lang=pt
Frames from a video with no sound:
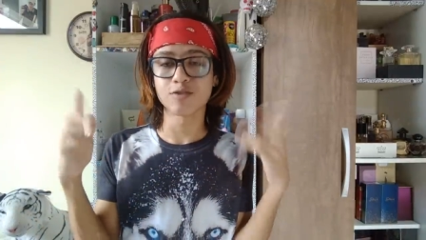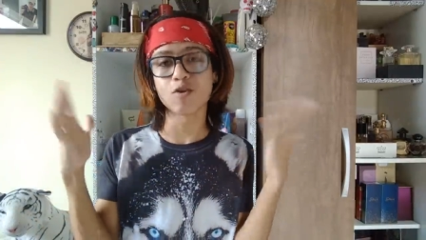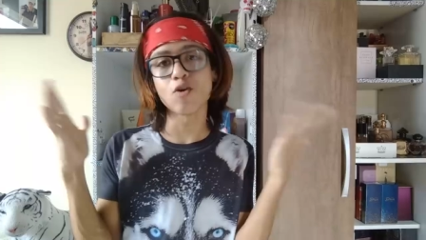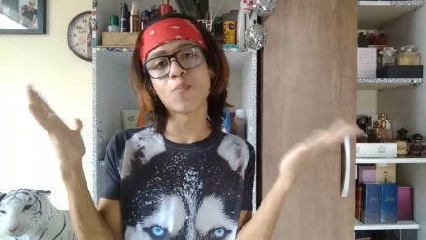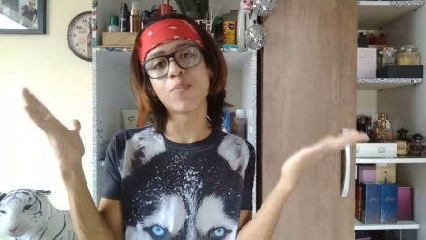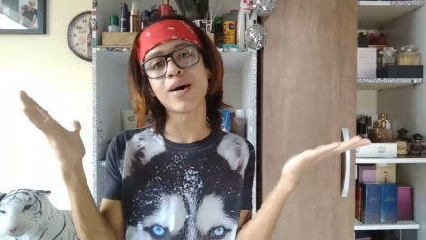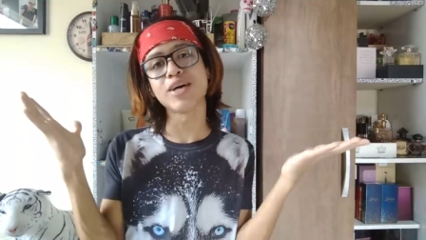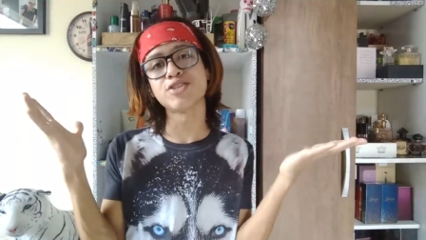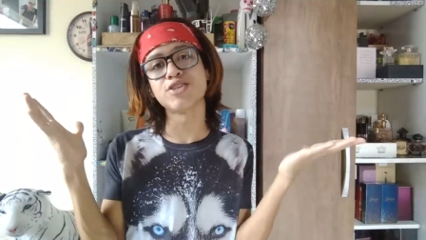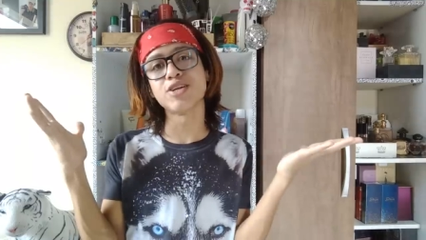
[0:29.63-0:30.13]

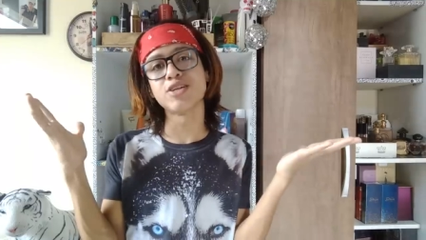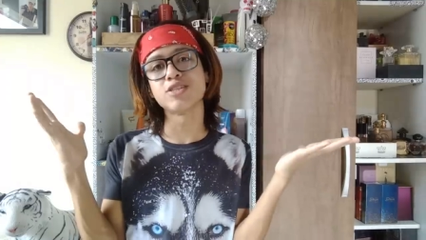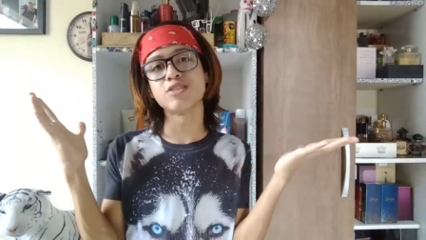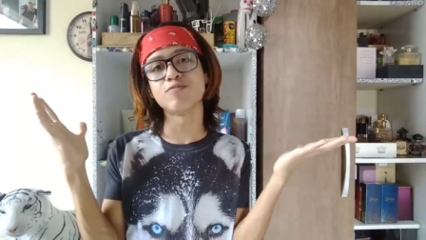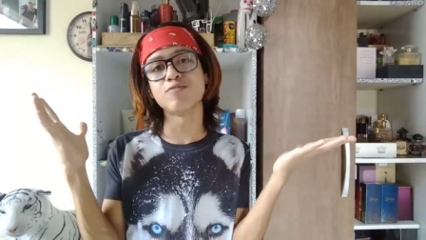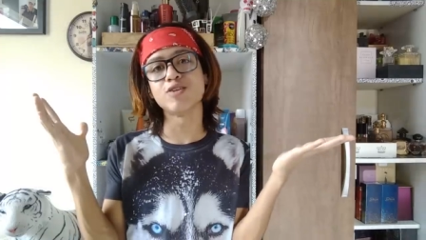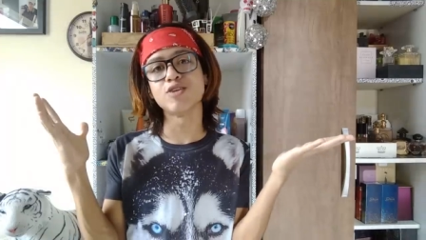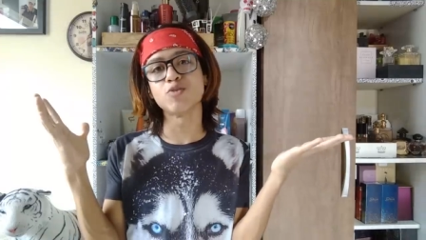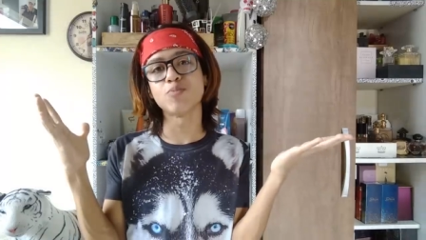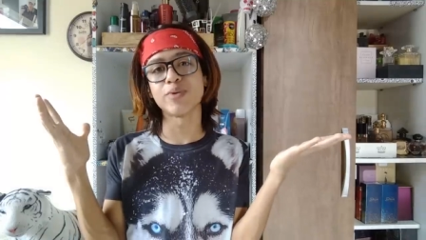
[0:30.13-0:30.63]
compartilha esse
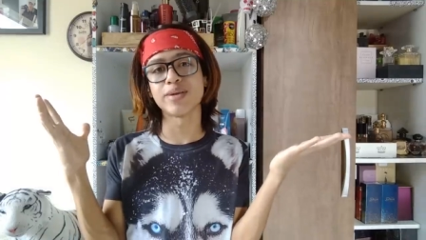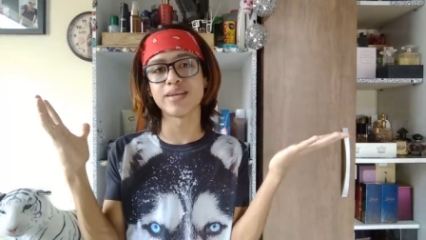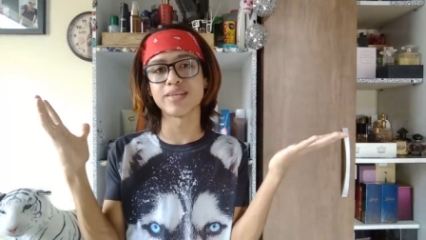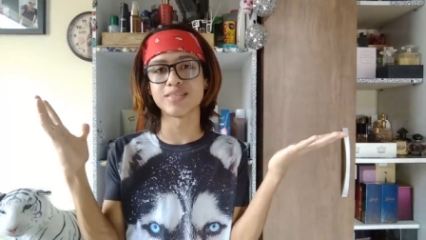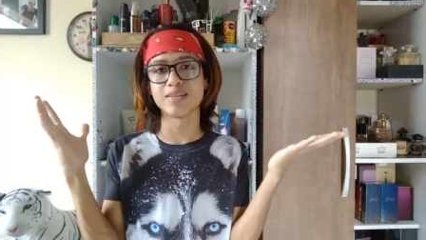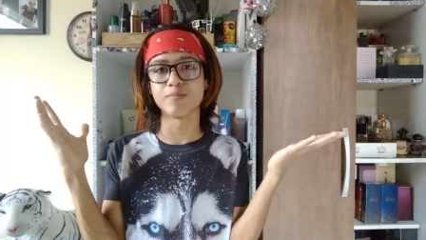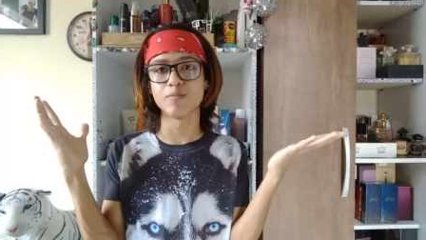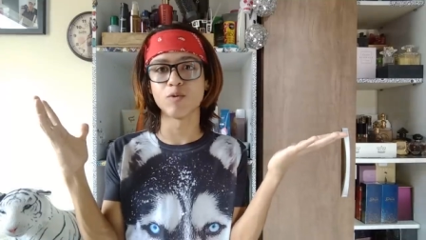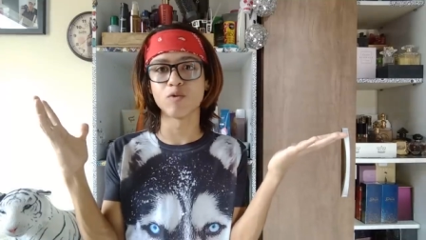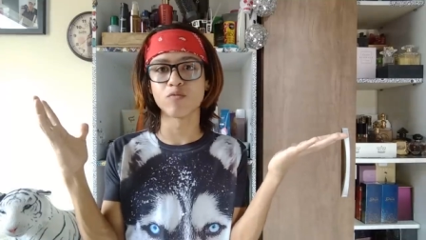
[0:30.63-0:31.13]
vídeo pra ter
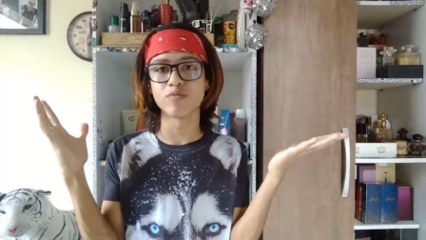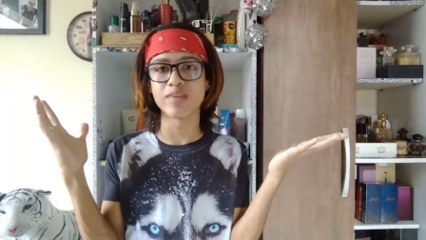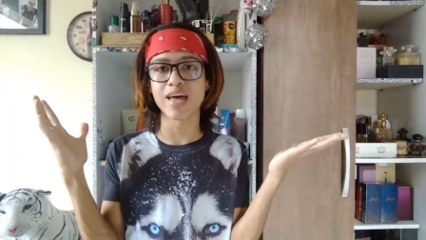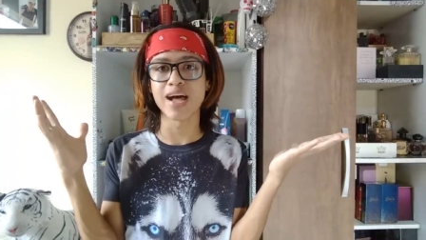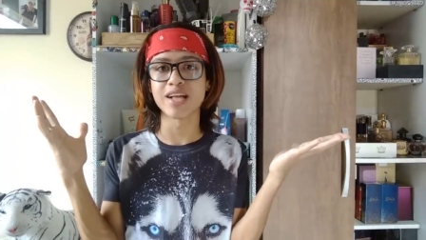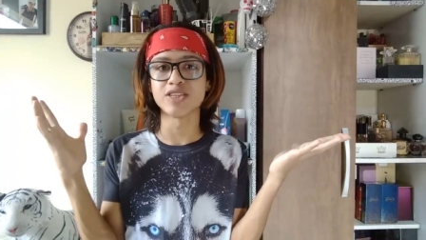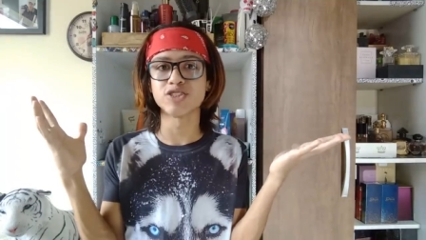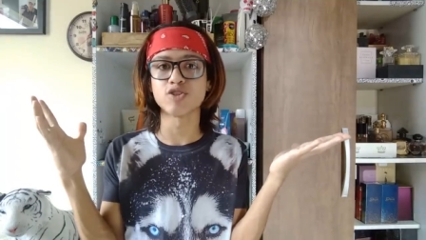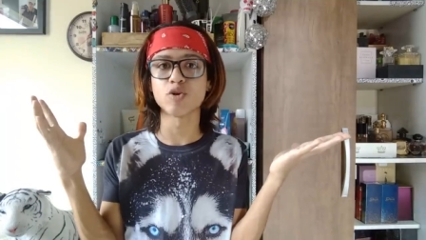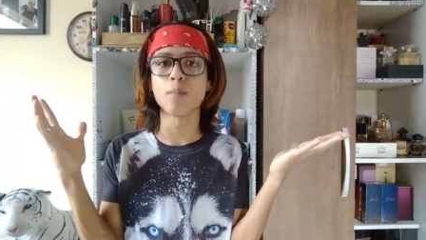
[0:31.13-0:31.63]
sempre
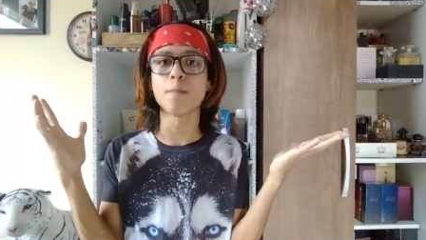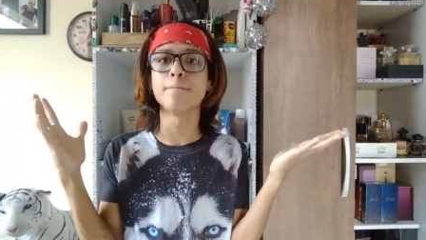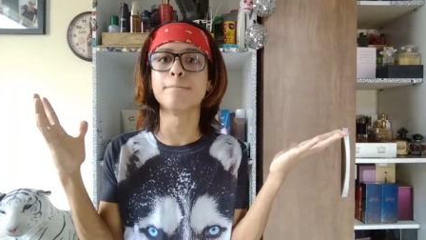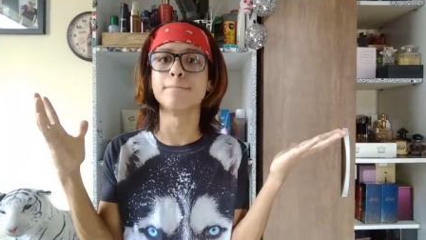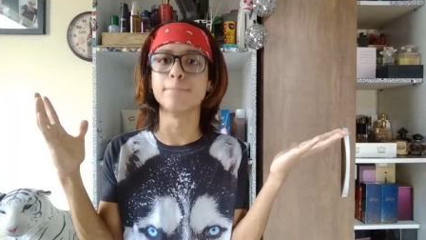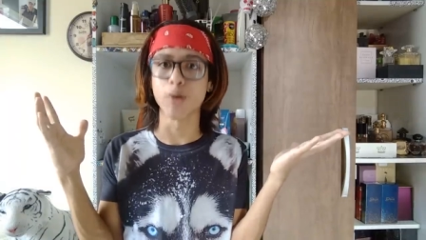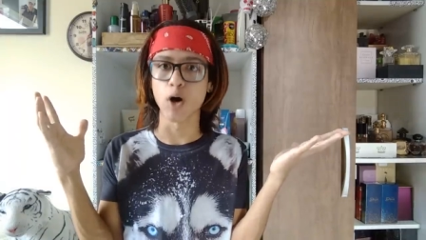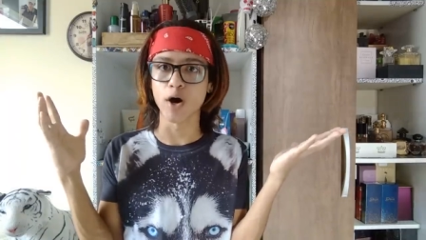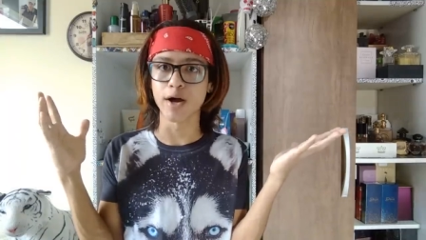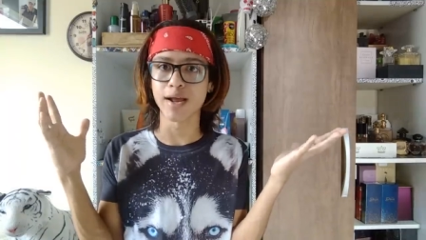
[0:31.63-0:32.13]
novidade, então
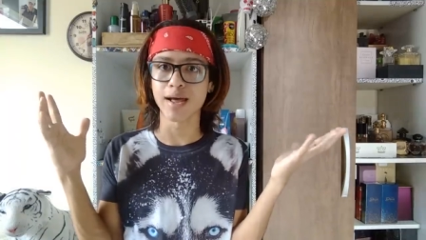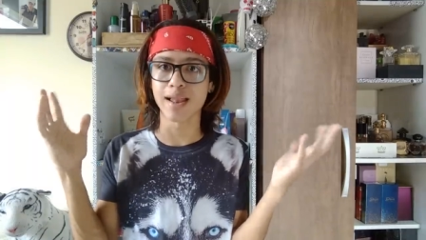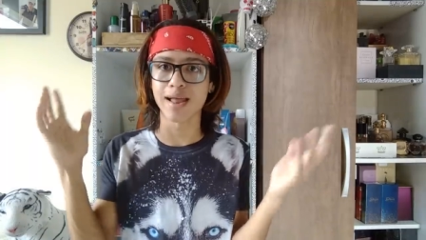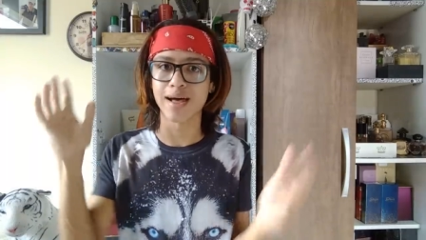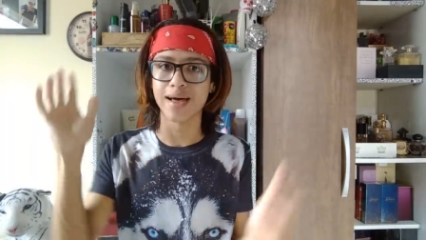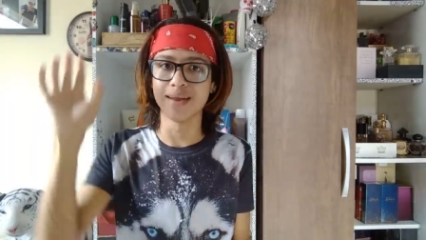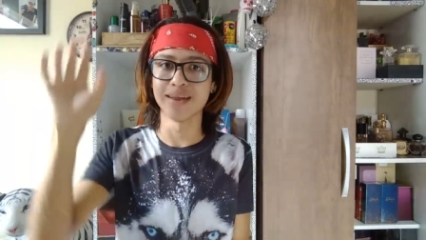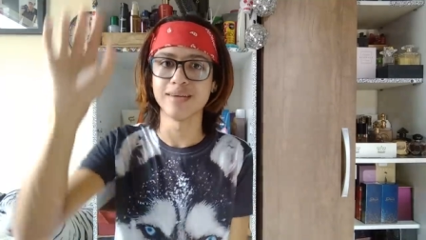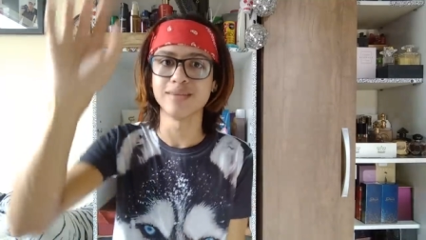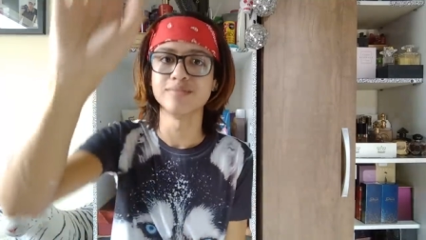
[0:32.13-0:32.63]
bora
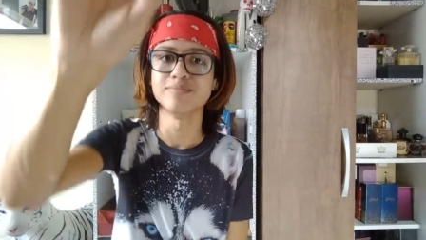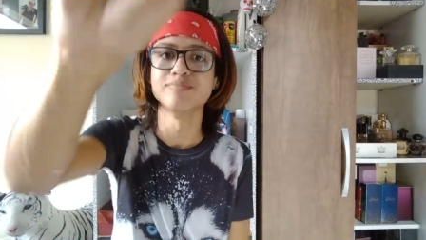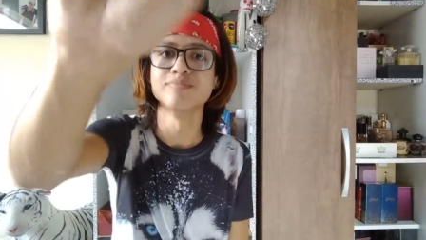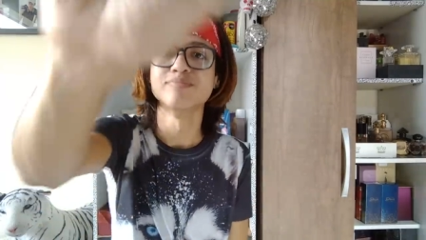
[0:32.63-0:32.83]
lá, né?